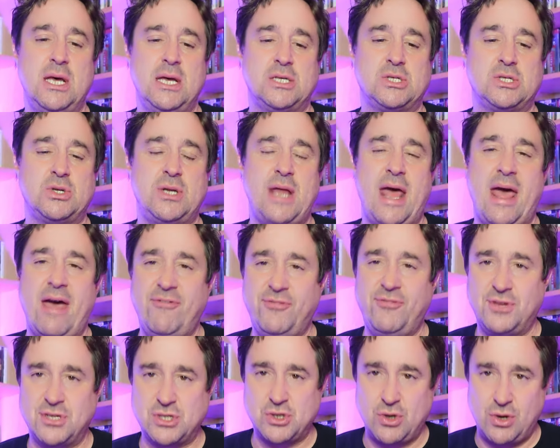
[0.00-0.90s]
so ein
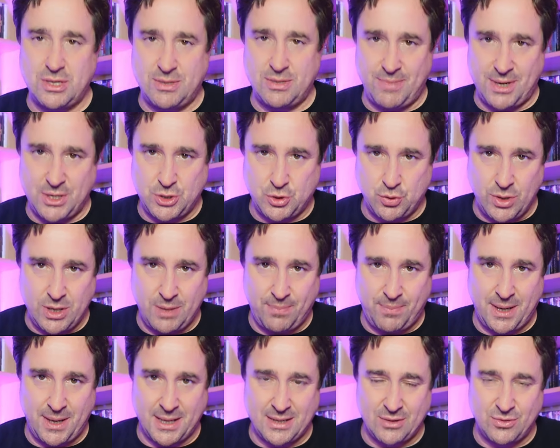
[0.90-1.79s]
Heft, das konnte man
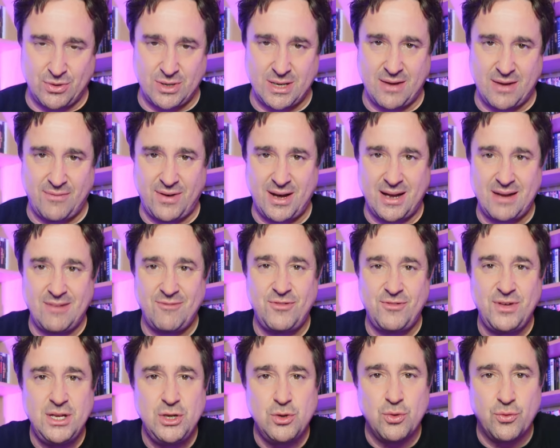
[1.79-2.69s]
durchblättern und da waren
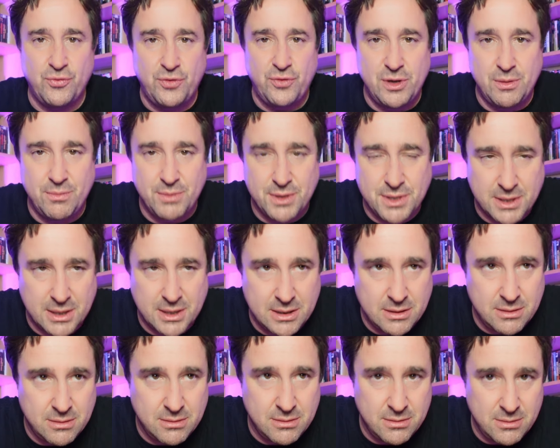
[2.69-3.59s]
Videofilme
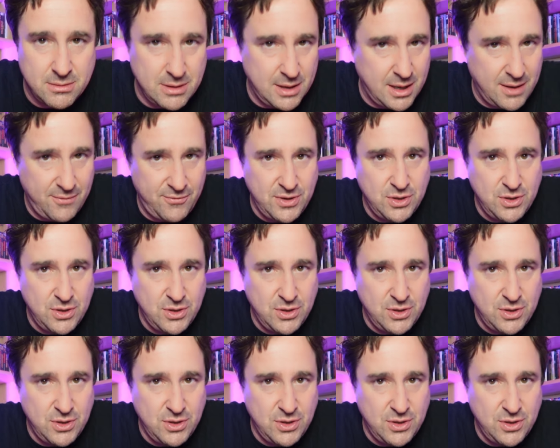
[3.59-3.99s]
drin ja,